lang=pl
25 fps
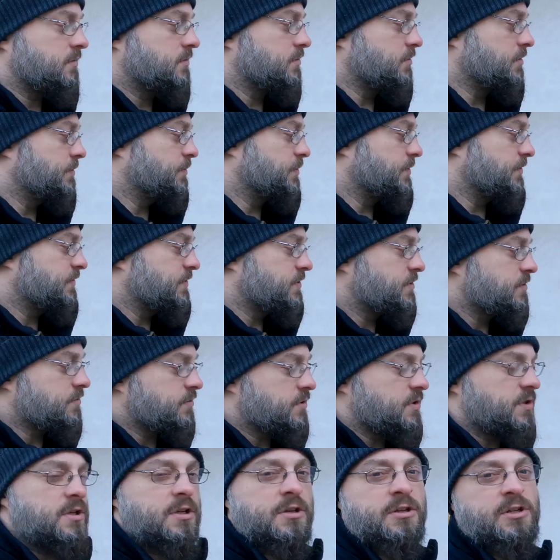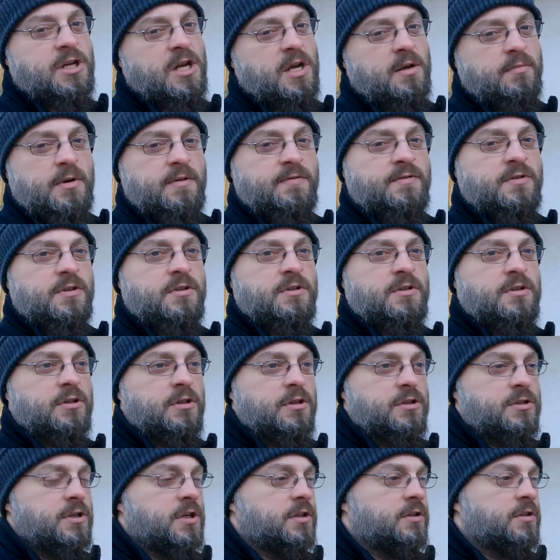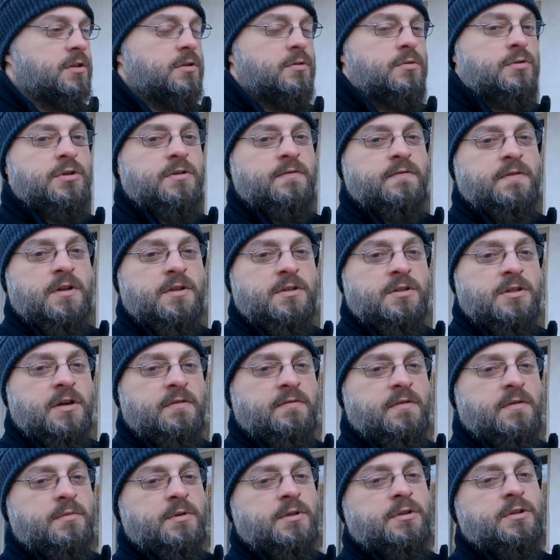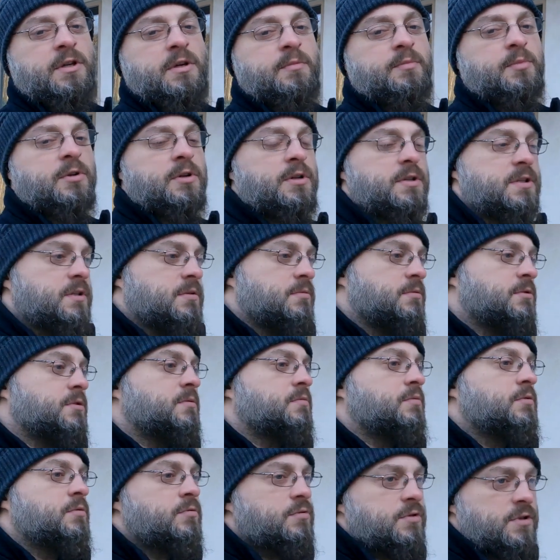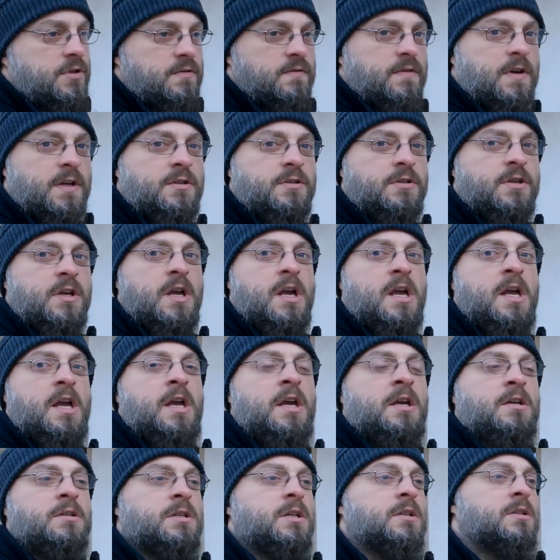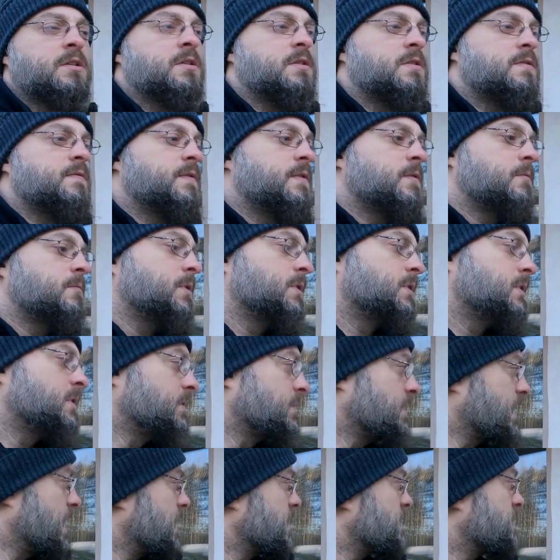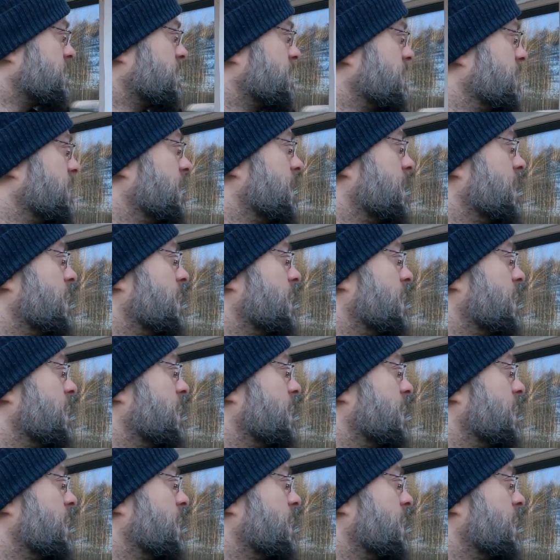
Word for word: który powiedział, że nie trzeba wszędzie tej siatki używać, ja Wam jednak polecam, żeby używać siatki zwykłej tynkarskiej,